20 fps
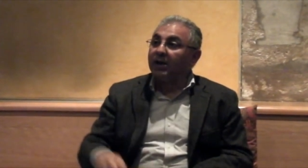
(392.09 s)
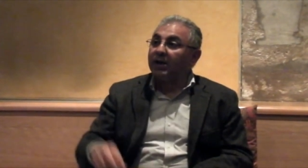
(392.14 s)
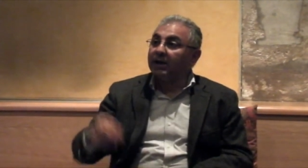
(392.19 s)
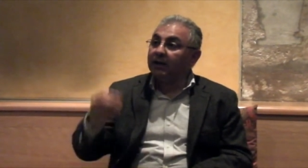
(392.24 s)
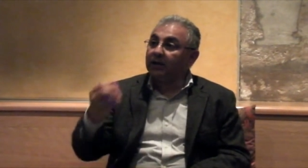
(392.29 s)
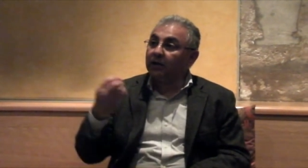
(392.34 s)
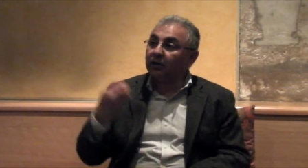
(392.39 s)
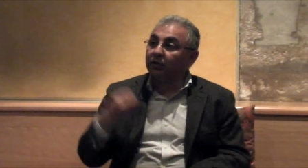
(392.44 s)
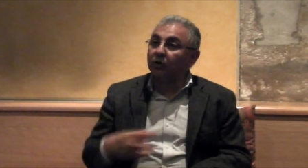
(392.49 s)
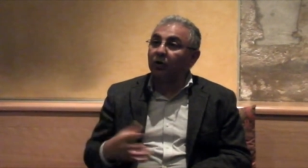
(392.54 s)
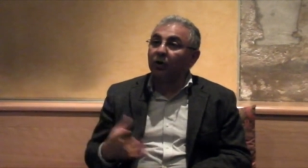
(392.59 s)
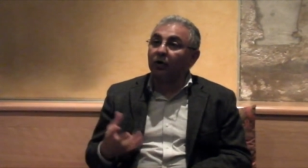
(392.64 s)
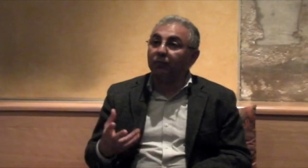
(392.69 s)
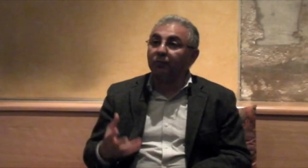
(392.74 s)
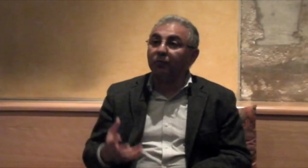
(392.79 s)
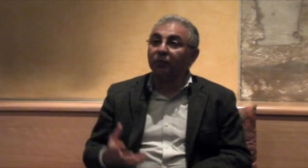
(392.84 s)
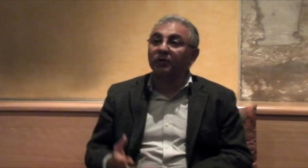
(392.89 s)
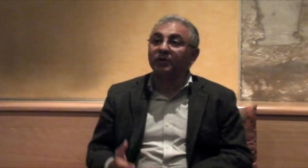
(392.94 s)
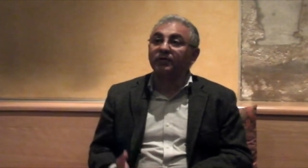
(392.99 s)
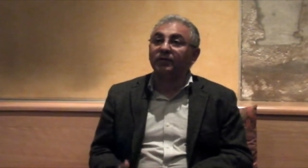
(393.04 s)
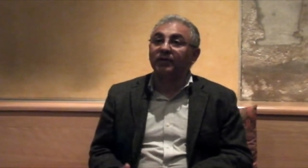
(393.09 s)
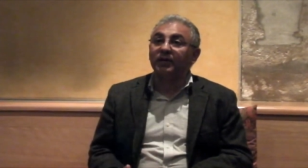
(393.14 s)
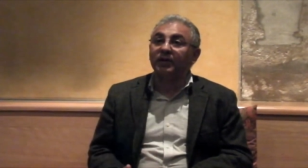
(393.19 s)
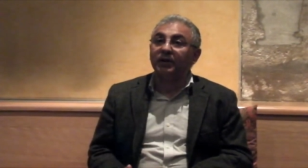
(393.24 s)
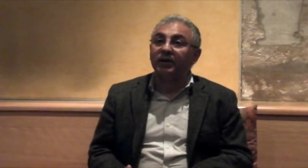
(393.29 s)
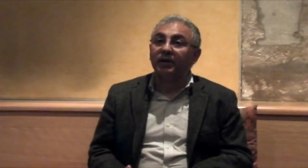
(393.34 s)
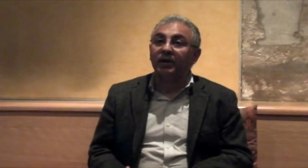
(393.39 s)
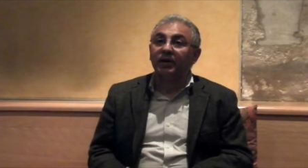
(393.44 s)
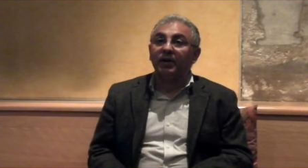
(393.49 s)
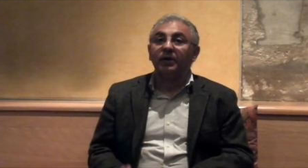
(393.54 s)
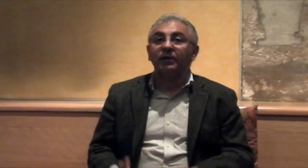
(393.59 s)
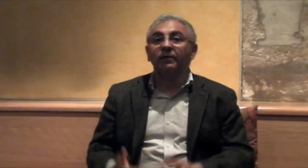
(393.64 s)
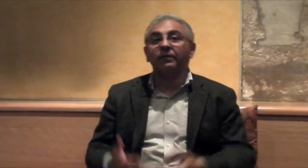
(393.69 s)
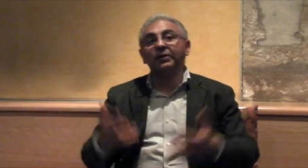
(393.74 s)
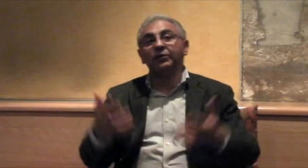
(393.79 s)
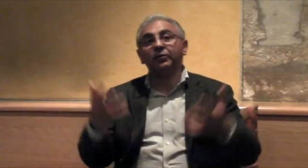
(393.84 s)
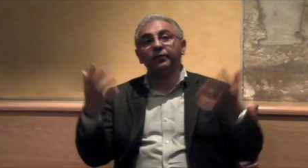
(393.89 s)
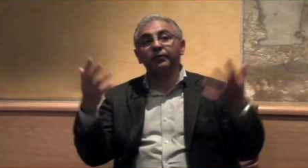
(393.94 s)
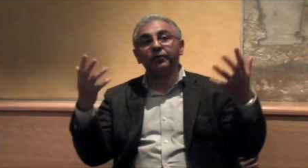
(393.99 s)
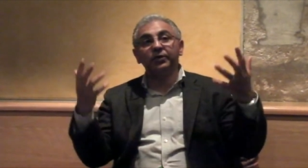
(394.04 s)
Et le cœur purifié va
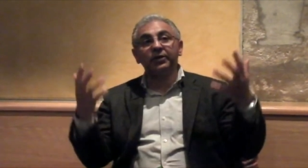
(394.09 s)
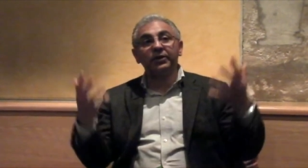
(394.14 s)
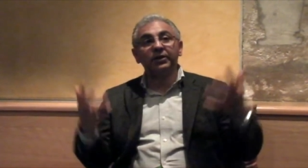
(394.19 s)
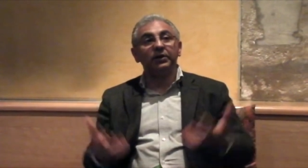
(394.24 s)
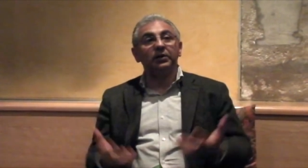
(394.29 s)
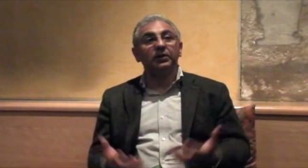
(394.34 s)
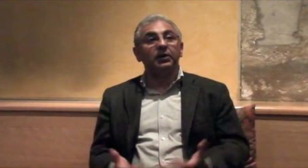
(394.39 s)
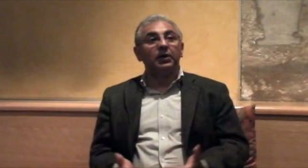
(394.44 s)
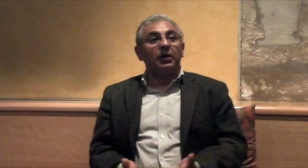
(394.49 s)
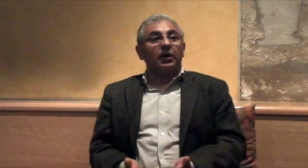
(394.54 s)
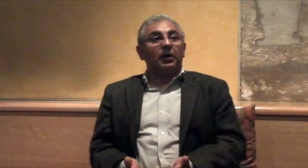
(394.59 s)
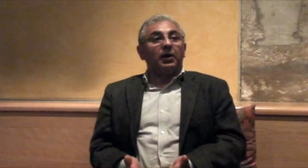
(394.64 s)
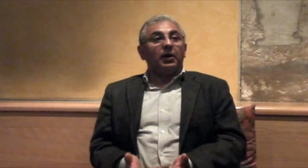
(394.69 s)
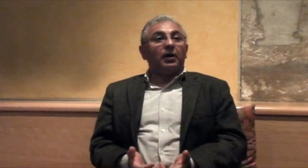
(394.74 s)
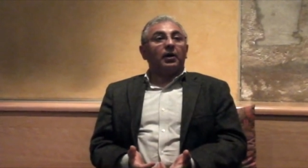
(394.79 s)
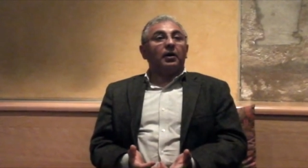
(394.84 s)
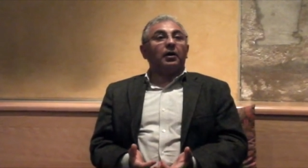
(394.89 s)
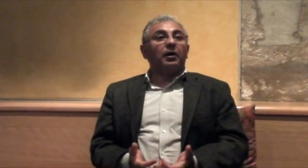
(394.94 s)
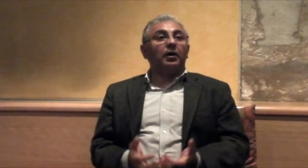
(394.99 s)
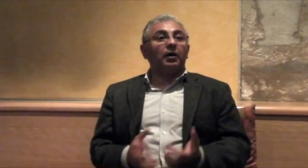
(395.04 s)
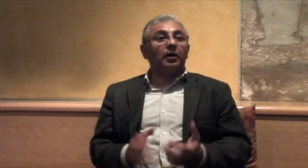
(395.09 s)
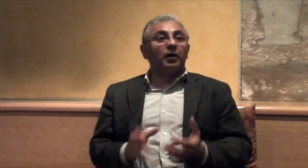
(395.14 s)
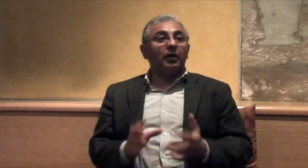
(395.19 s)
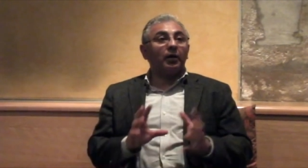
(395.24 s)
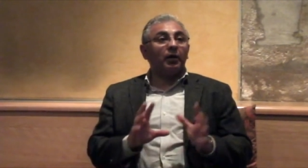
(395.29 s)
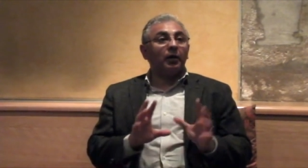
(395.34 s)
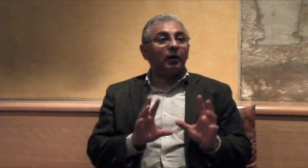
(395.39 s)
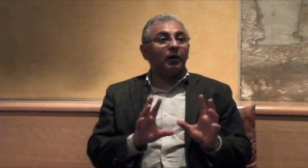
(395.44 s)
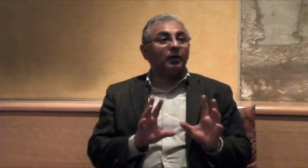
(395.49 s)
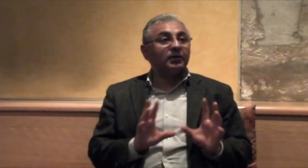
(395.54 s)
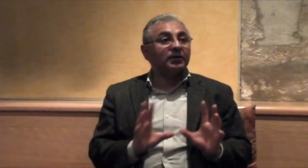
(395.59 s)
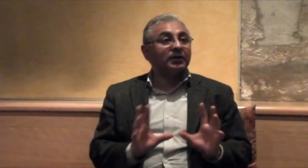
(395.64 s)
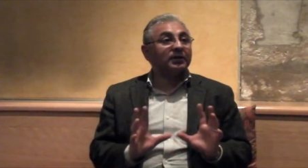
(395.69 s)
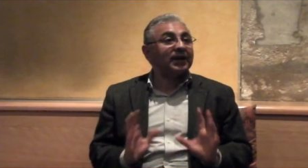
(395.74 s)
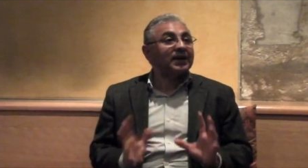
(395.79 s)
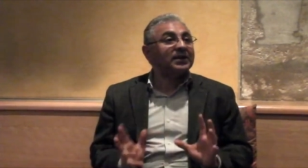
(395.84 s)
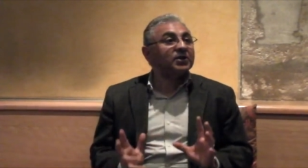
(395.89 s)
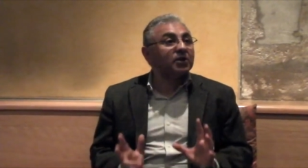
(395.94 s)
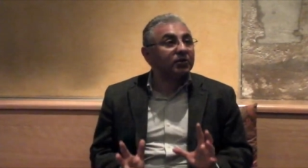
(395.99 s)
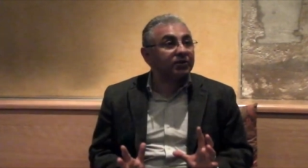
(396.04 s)
devenir euh, très
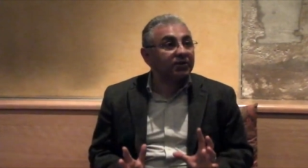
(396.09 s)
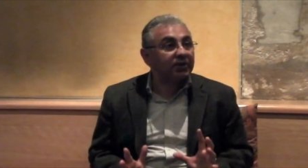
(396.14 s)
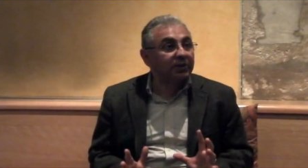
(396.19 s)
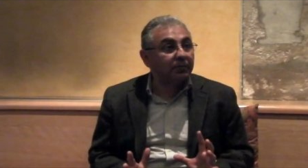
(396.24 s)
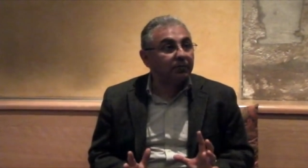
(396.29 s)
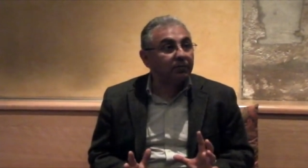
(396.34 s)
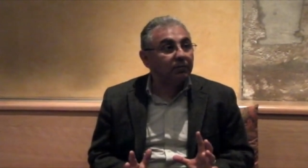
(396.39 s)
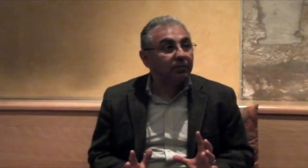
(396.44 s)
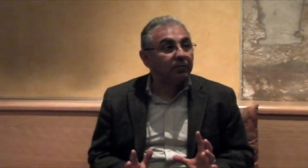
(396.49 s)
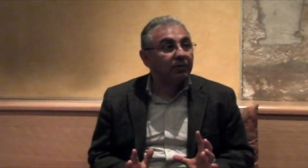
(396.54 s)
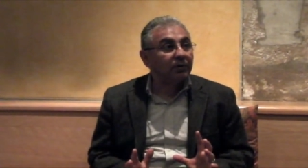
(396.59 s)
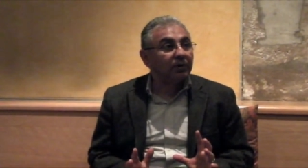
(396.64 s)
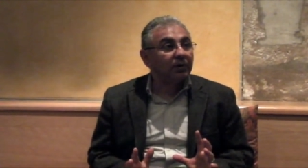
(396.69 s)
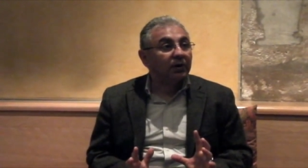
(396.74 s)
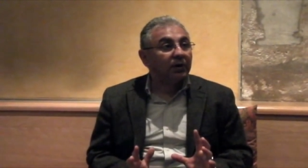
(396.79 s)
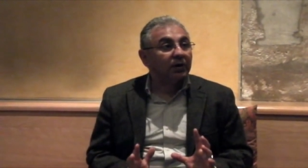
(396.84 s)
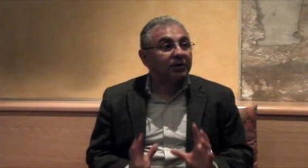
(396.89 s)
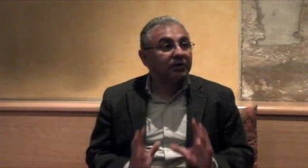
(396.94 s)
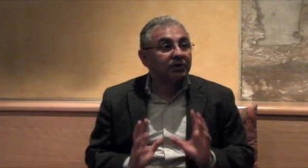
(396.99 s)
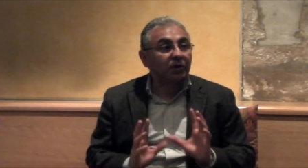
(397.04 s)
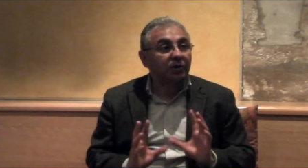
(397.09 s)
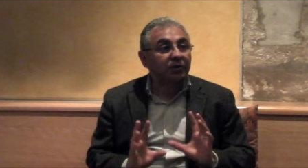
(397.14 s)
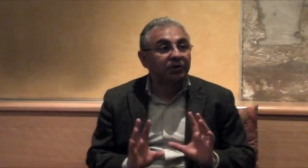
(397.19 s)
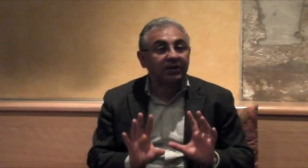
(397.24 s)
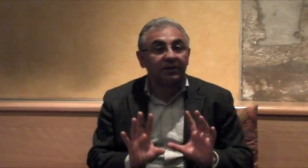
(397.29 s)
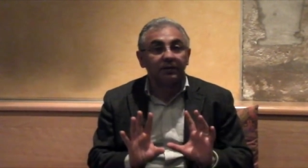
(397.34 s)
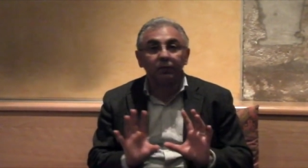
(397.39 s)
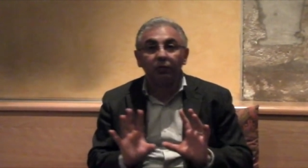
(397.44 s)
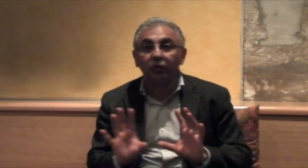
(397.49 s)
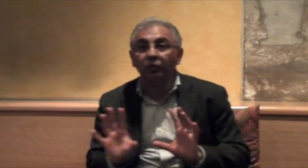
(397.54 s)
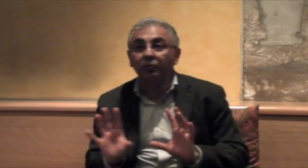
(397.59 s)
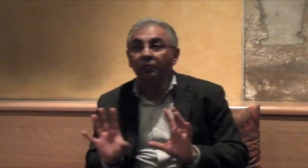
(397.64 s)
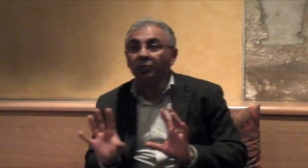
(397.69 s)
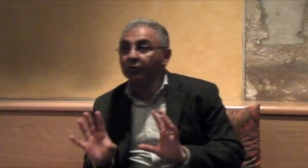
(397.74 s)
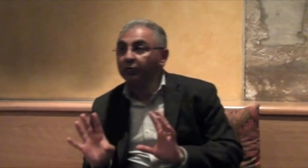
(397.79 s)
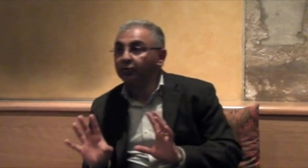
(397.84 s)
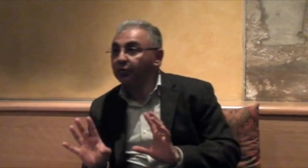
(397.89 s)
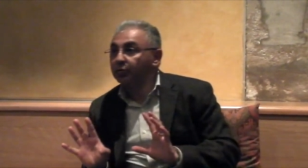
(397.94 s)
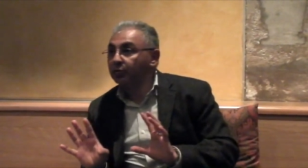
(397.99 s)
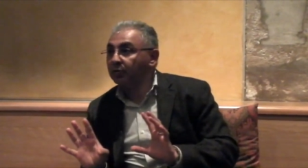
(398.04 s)
sensible, sensible au
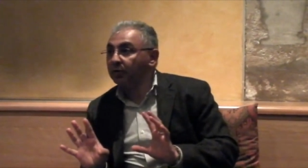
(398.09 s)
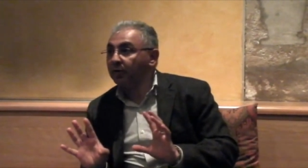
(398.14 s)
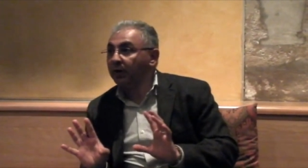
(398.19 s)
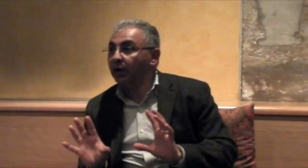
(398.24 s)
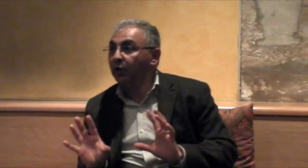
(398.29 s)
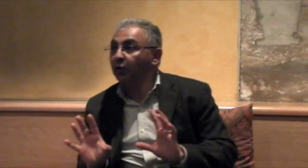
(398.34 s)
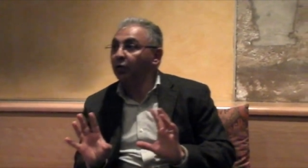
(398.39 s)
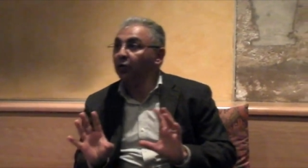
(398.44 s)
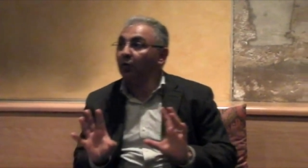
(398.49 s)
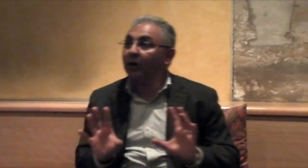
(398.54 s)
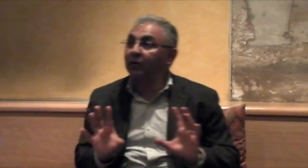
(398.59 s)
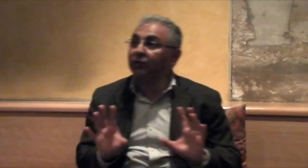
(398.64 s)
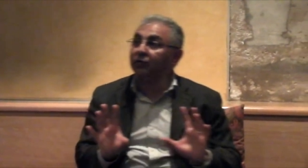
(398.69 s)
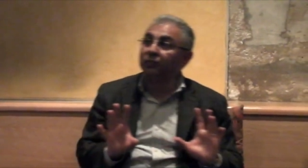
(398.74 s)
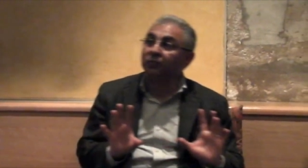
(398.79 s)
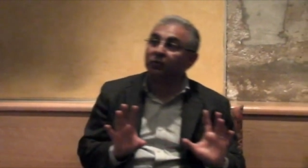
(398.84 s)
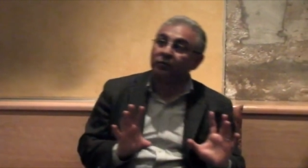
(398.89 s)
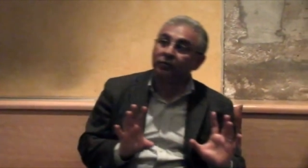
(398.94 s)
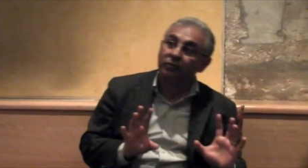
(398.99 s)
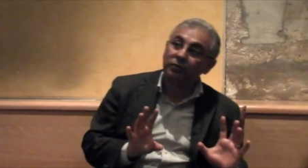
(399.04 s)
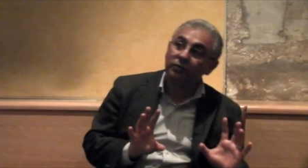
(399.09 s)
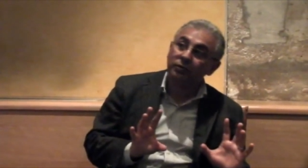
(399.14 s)
monde et aux lois du monde.